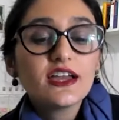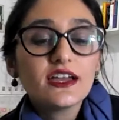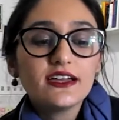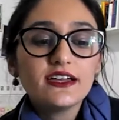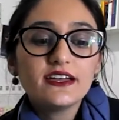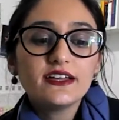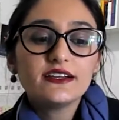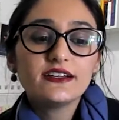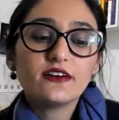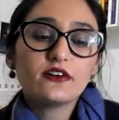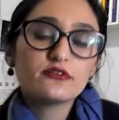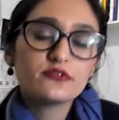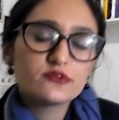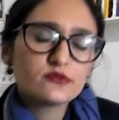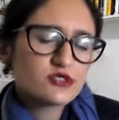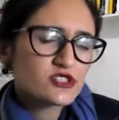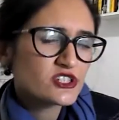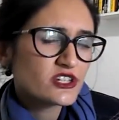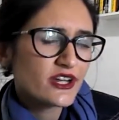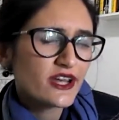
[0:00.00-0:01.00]
Ele é um
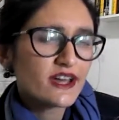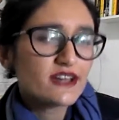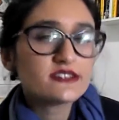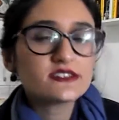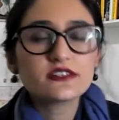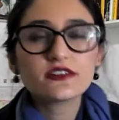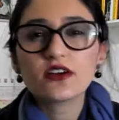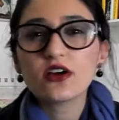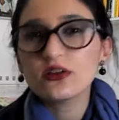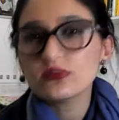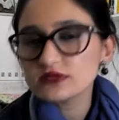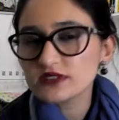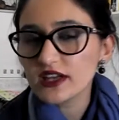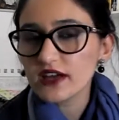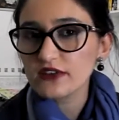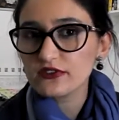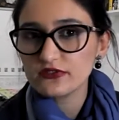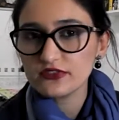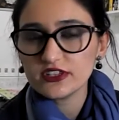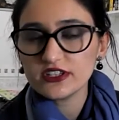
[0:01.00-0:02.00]
filme chinês e
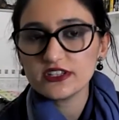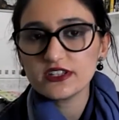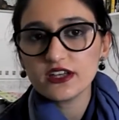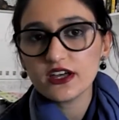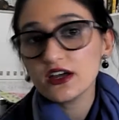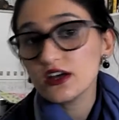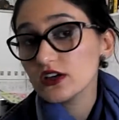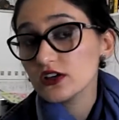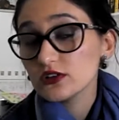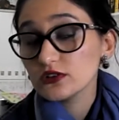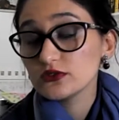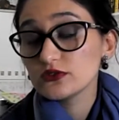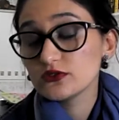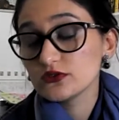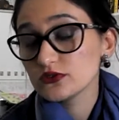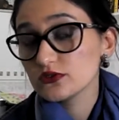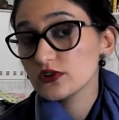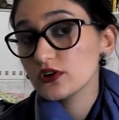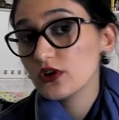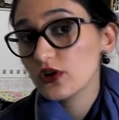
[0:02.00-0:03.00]
conta a vida do